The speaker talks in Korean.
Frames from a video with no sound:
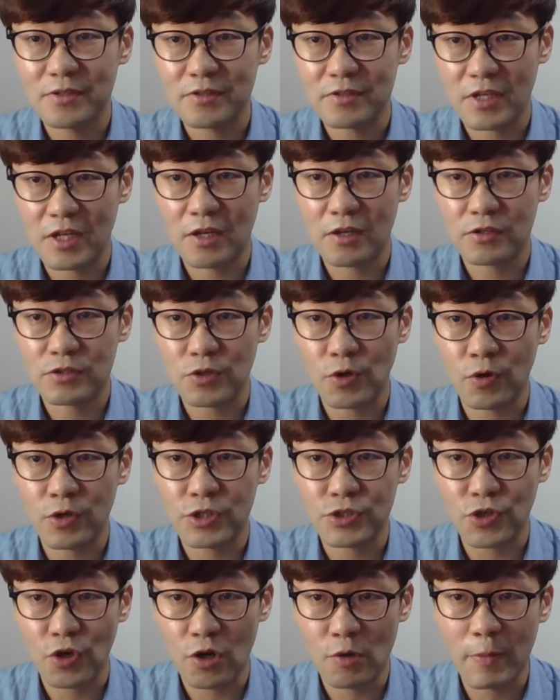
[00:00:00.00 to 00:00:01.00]
예, 거의
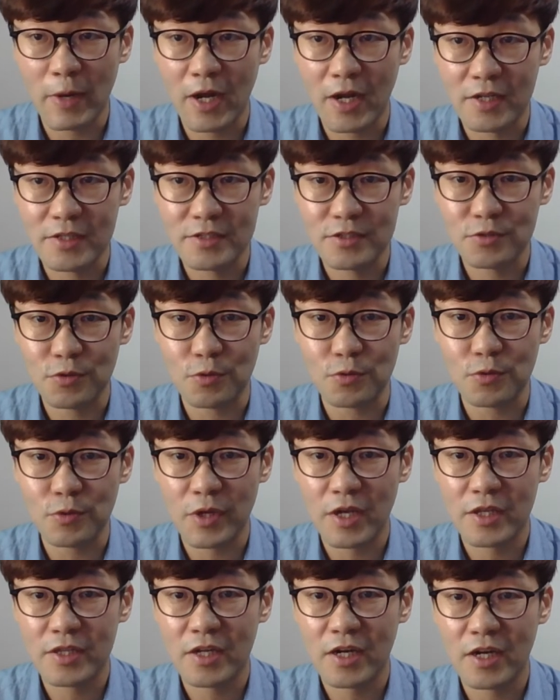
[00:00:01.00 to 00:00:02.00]
절반 정도에
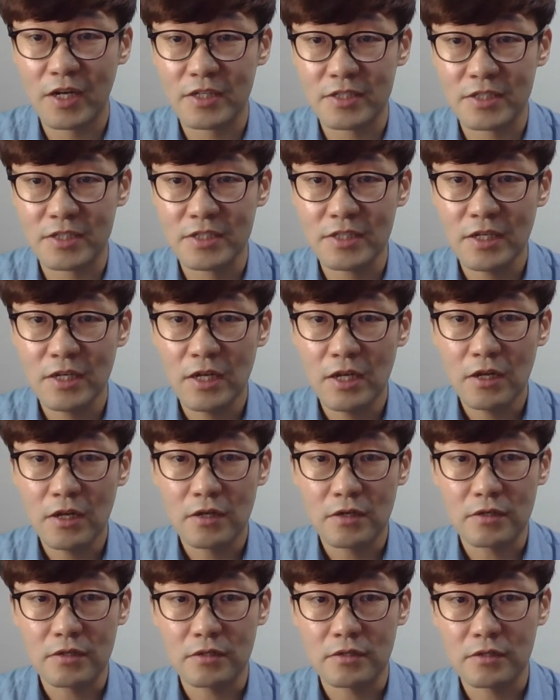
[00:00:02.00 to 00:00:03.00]
해당하는
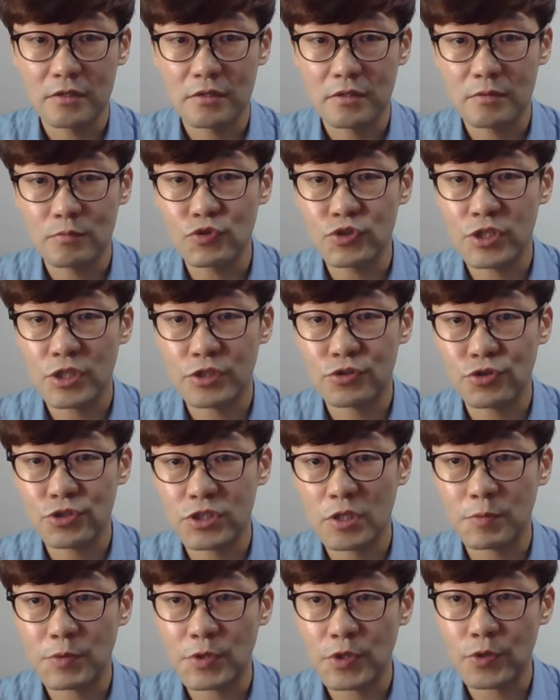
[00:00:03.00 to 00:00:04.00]
어, 문제
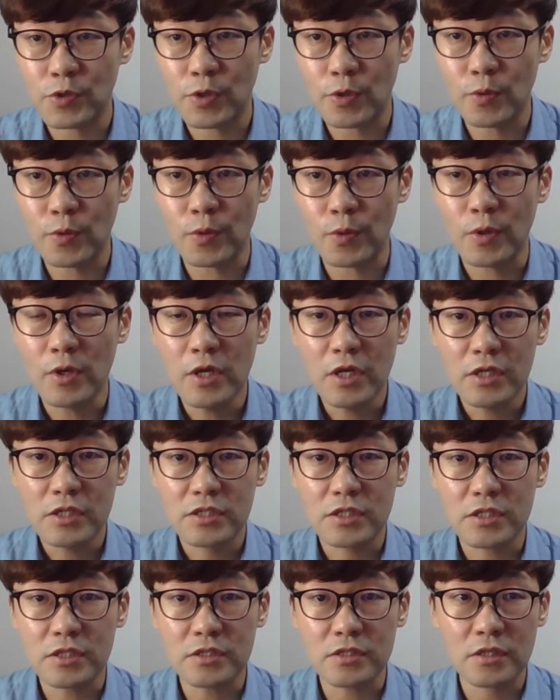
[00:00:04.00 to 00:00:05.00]
출제 비율이고
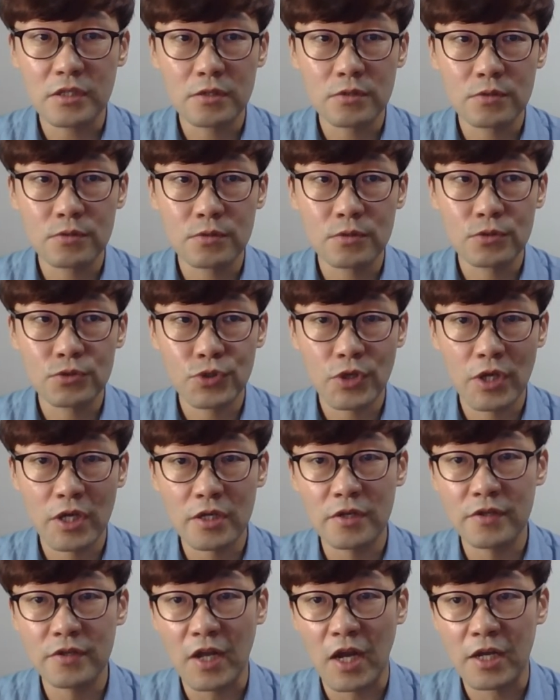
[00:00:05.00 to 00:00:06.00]
실제로
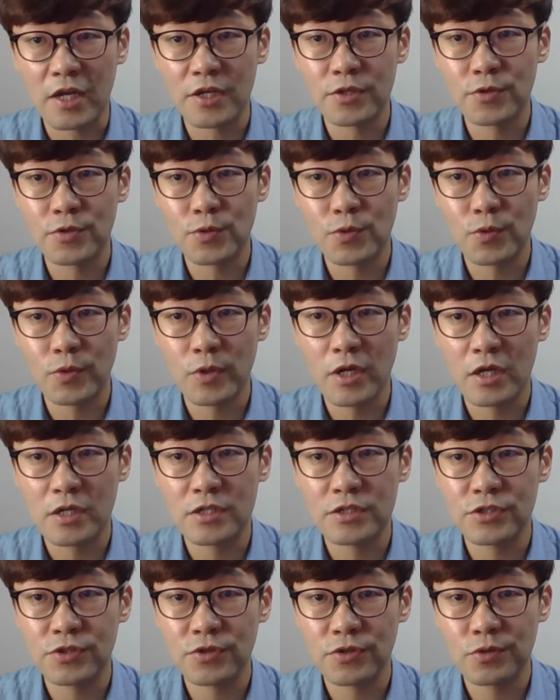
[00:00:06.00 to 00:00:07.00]
최근 4개년도가
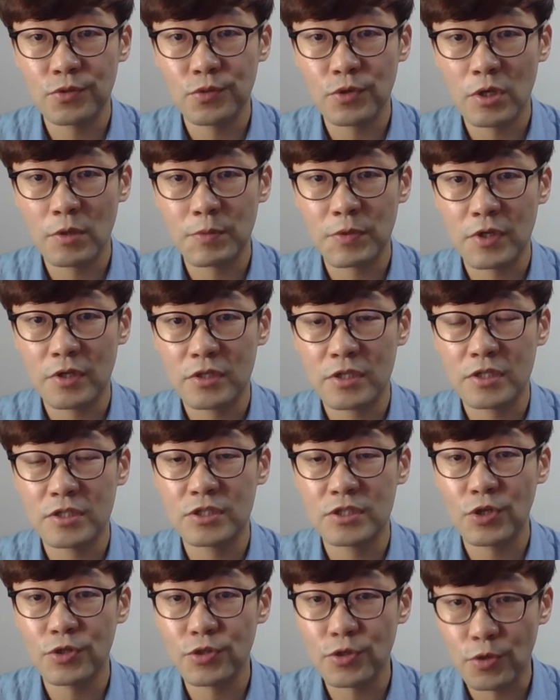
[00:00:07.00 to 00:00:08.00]
그 전도에 비
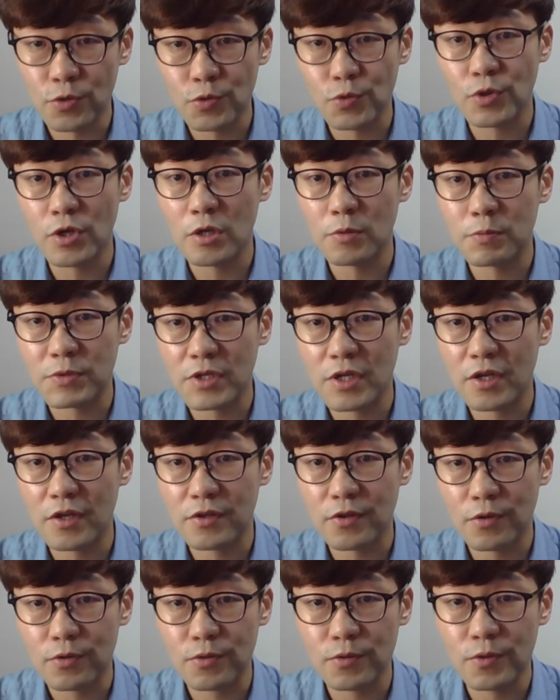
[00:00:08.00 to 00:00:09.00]
그전 연도에
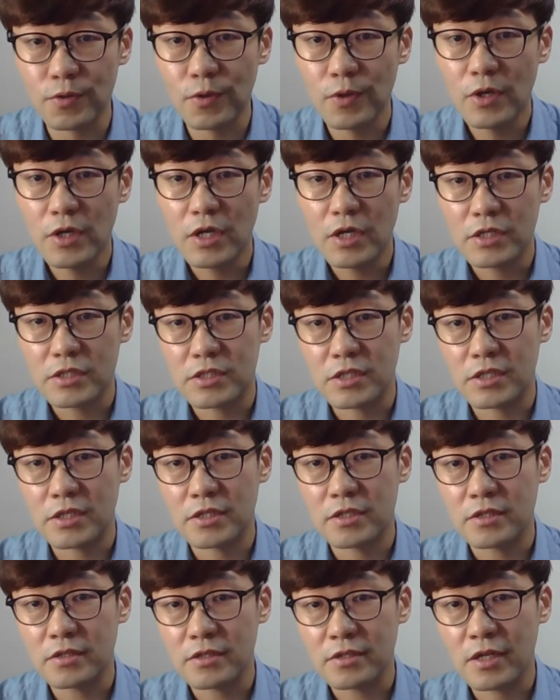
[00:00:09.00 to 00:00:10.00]
비해서도
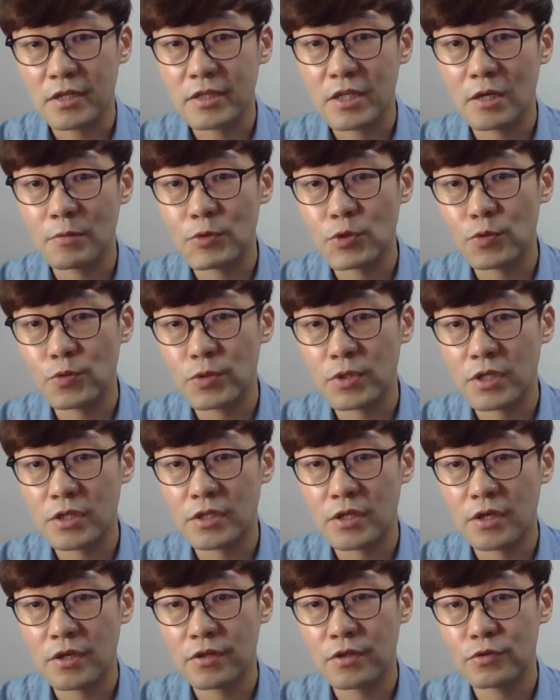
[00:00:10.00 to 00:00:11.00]
이제 상담 이론에
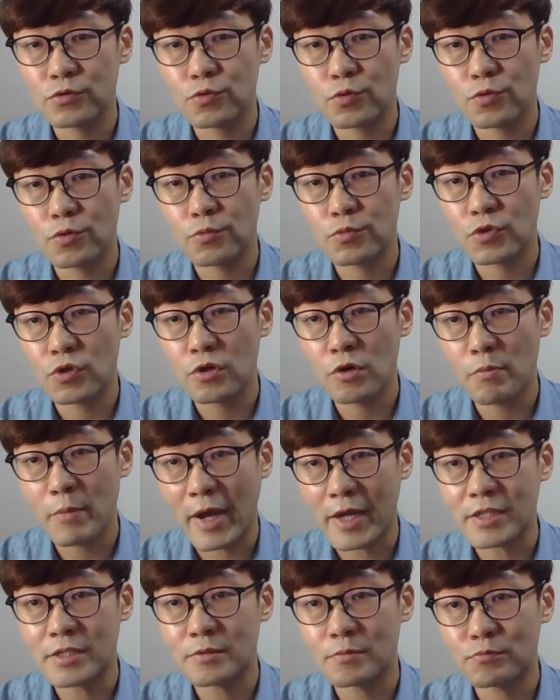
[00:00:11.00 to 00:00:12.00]
대해서 조금 더
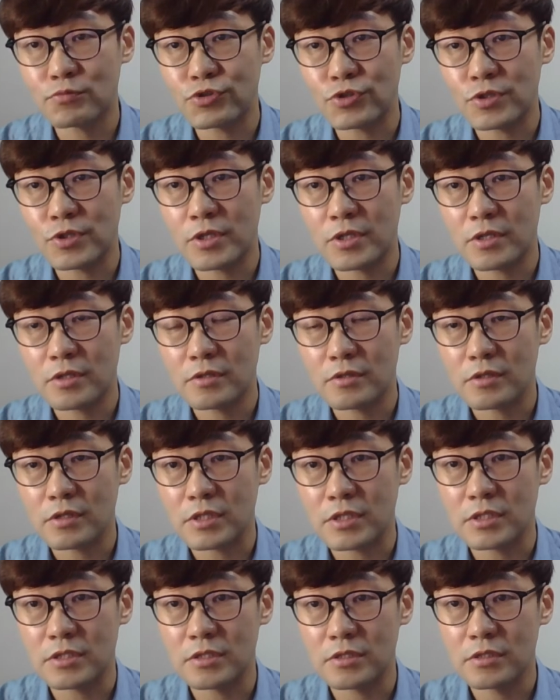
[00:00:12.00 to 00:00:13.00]
많은 불,
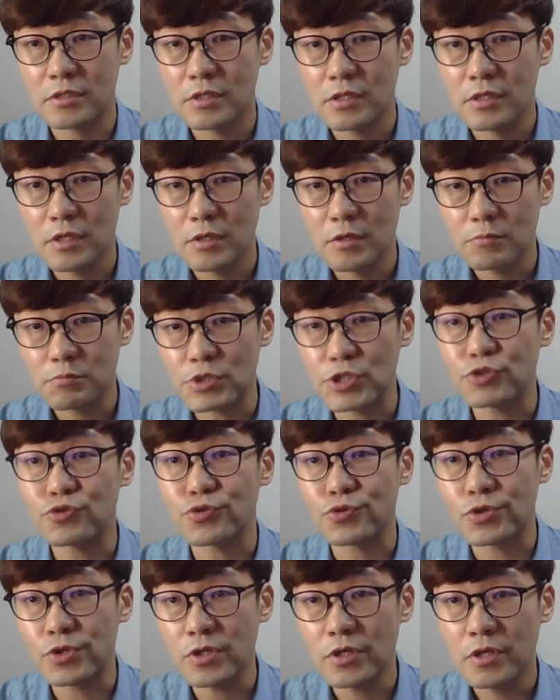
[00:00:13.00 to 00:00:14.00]
그
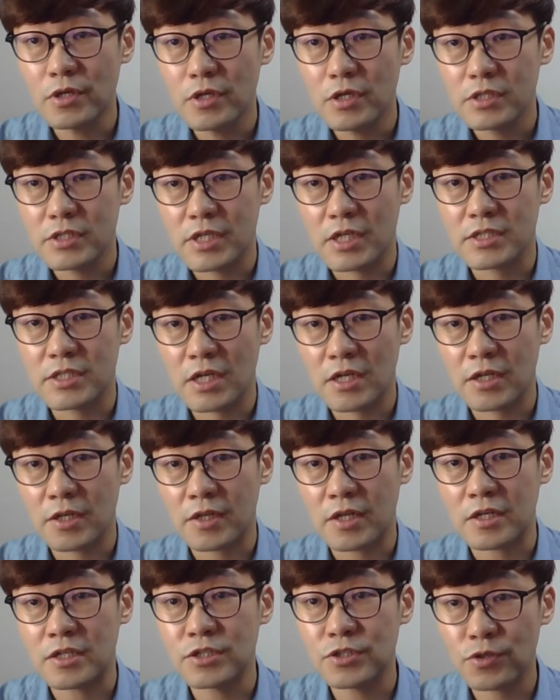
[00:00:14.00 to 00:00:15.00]
비중을 차지하게
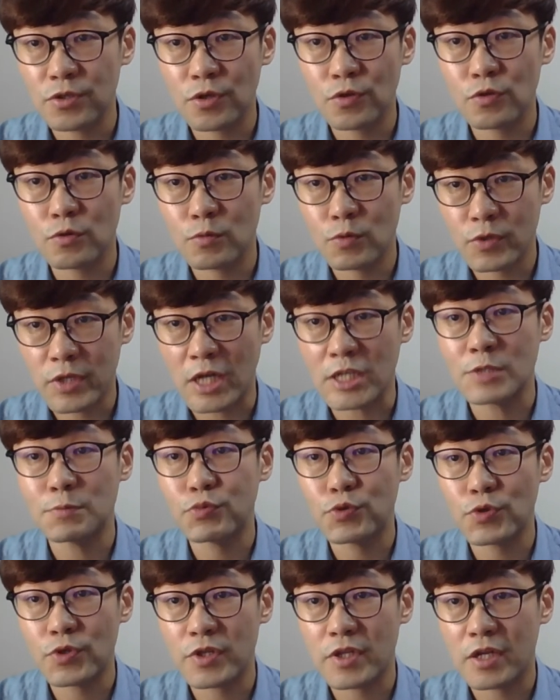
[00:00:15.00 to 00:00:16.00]
됐다. 그 전에도 뭐
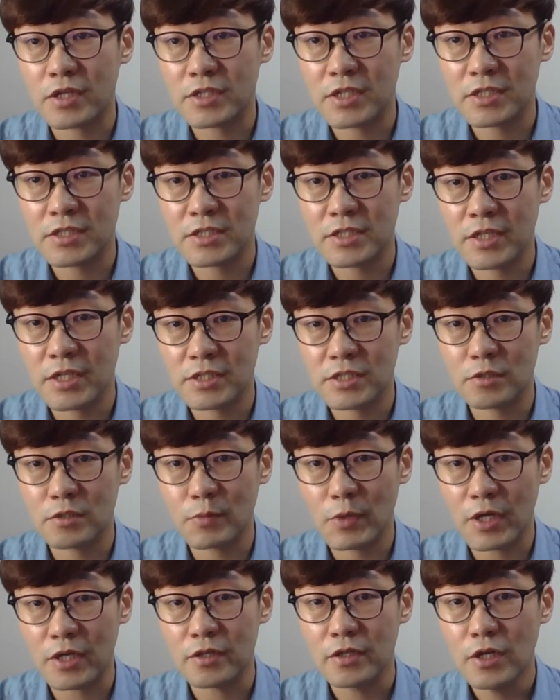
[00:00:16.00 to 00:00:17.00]
40% 이상 차지는
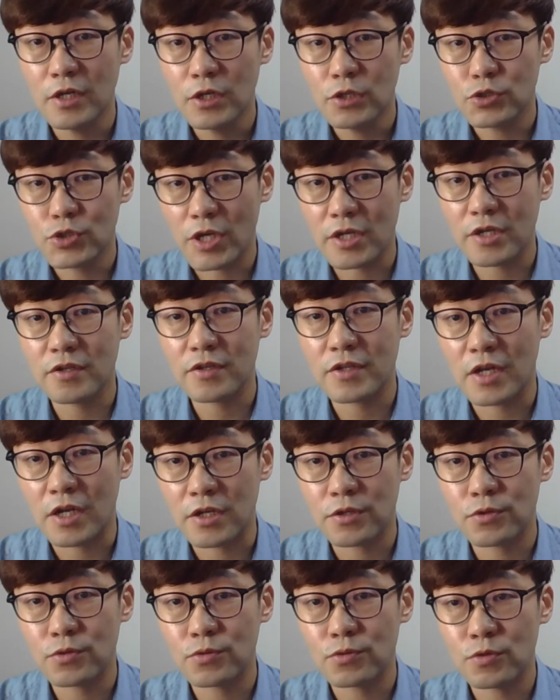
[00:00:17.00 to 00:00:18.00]
했지만 최근
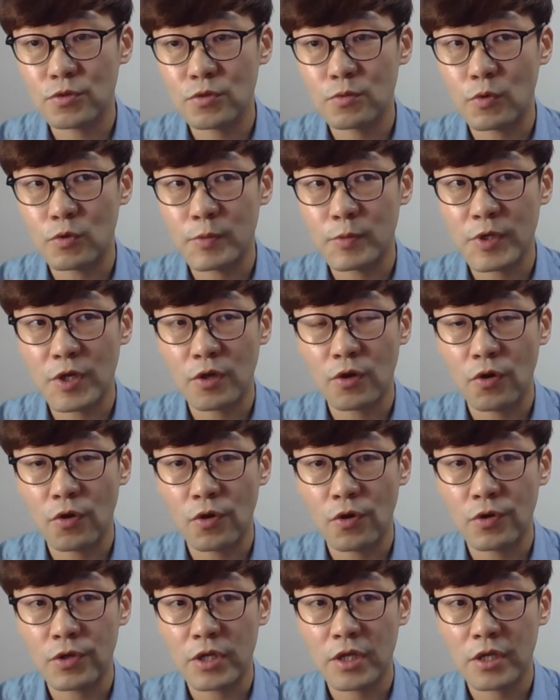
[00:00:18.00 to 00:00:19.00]
4개년도를 보면
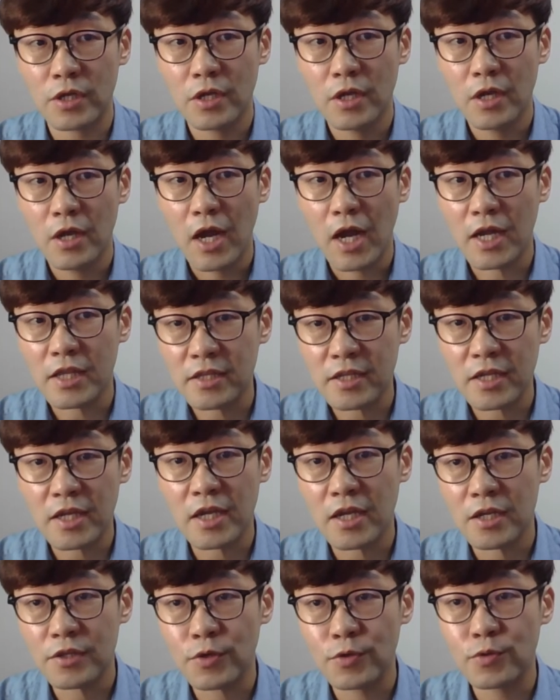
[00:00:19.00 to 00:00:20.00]
거의
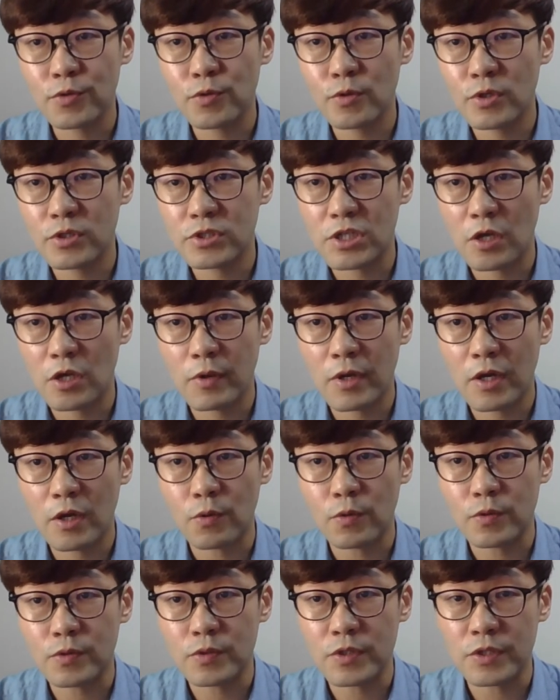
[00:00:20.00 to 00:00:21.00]
한개 년도를
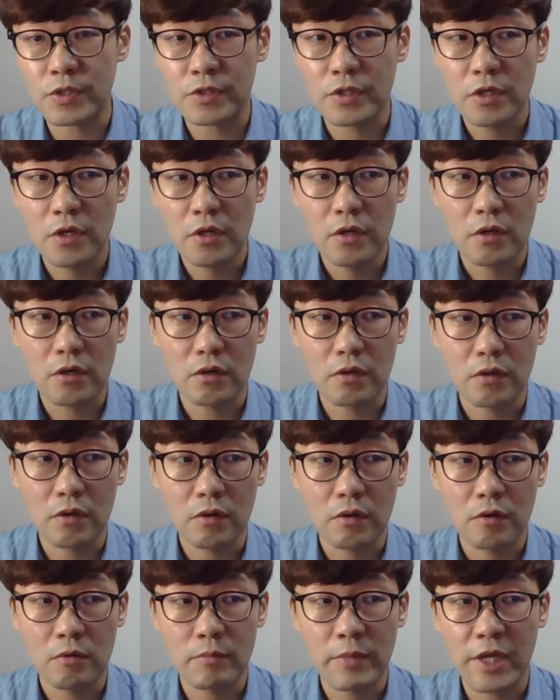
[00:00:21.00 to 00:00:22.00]
제외하고는
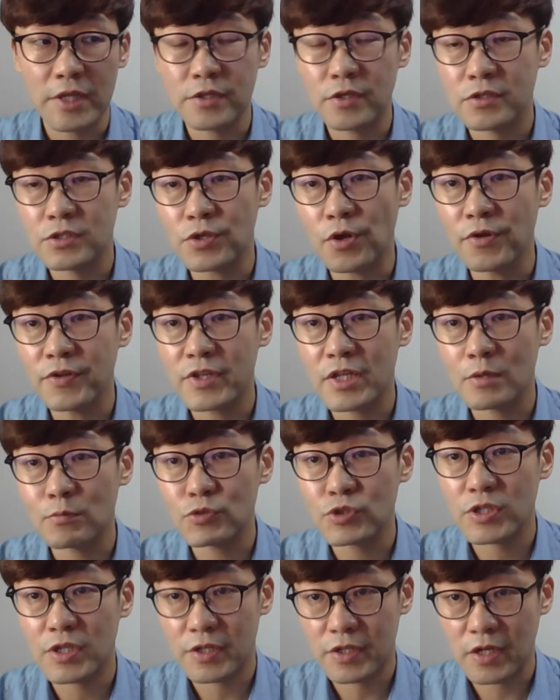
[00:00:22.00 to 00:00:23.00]
어, 매년
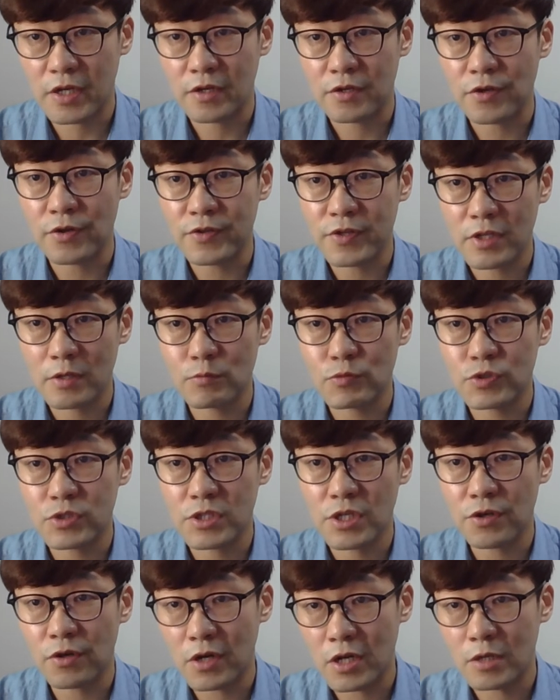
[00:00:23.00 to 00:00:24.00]
13문제 이상,
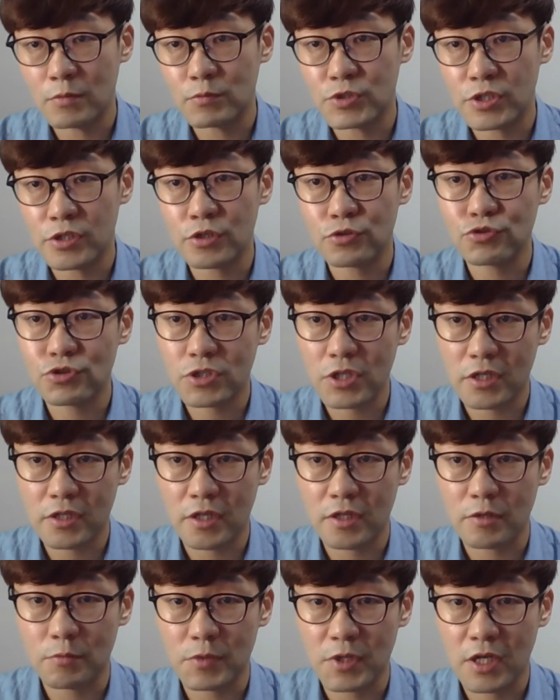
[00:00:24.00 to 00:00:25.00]
13문제, 14문제 이렇게 출제가
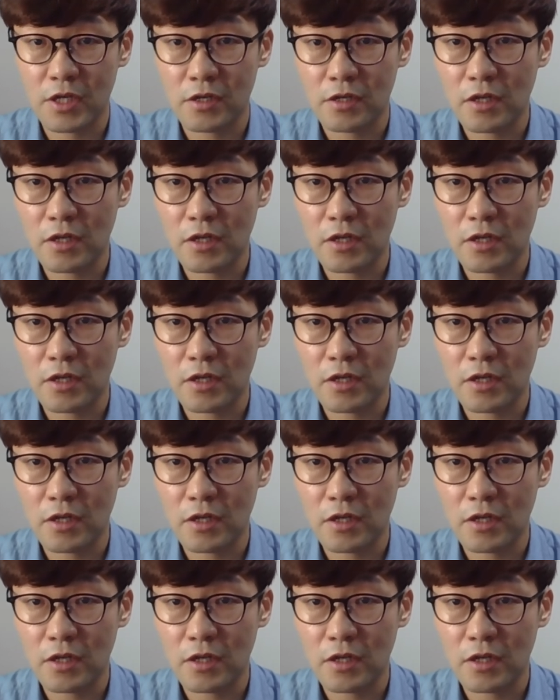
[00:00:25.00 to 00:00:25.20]
됐습니다.